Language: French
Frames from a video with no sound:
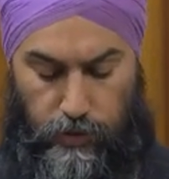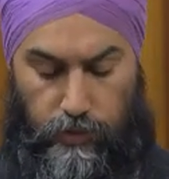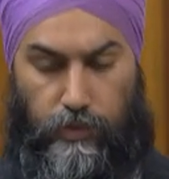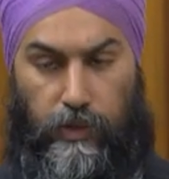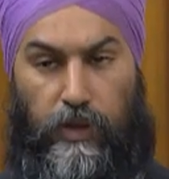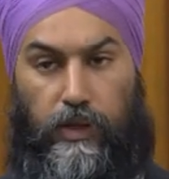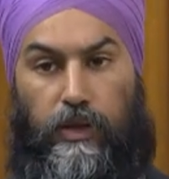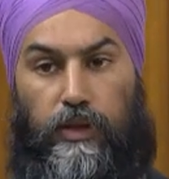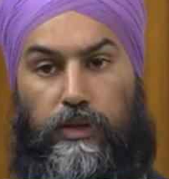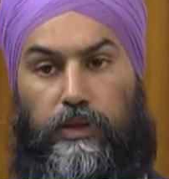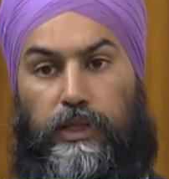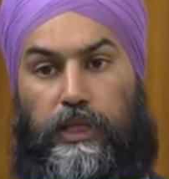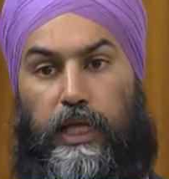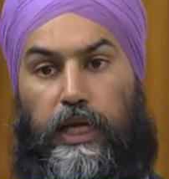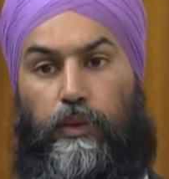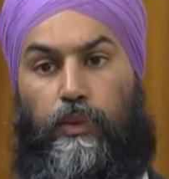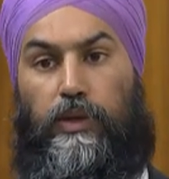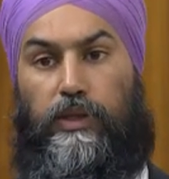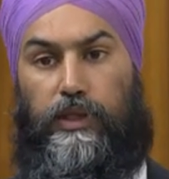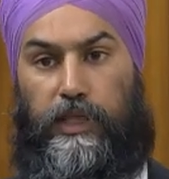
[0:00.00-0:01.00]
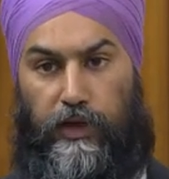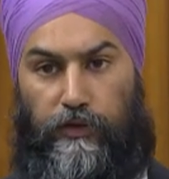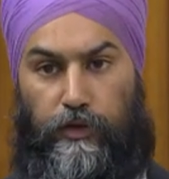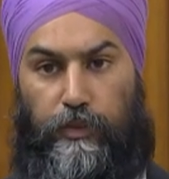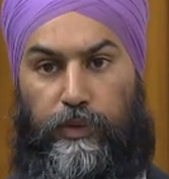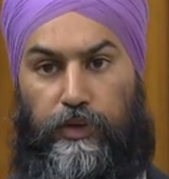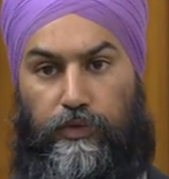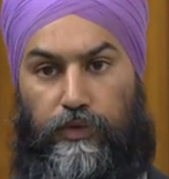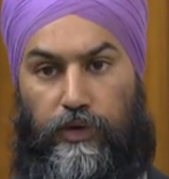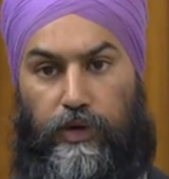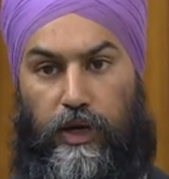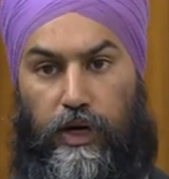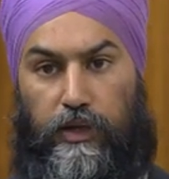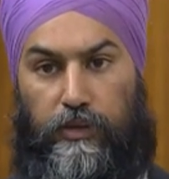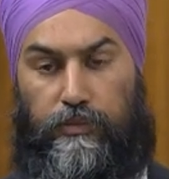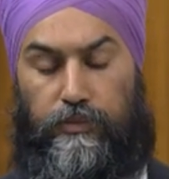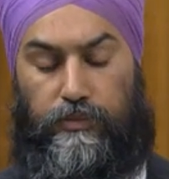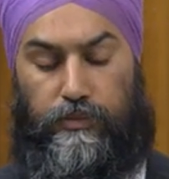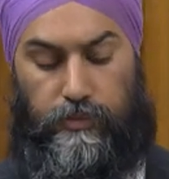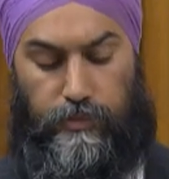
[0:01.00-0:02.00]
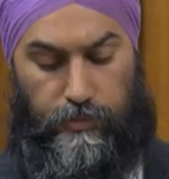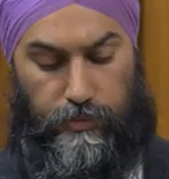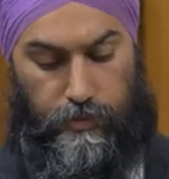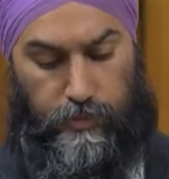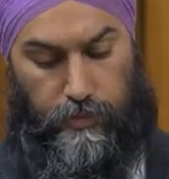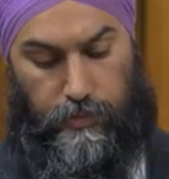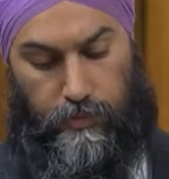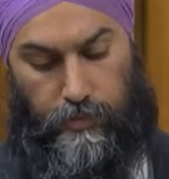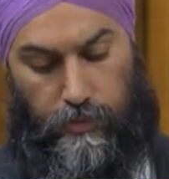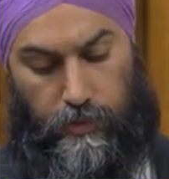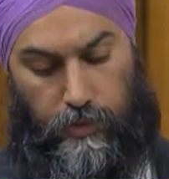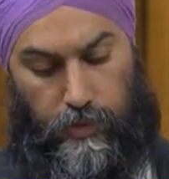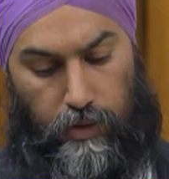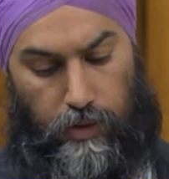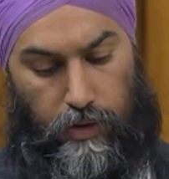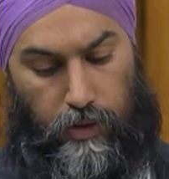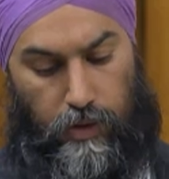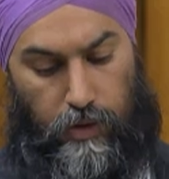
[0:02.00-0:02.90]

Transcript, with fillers: Je vous assure qu'ils ne seront jamais oubliés.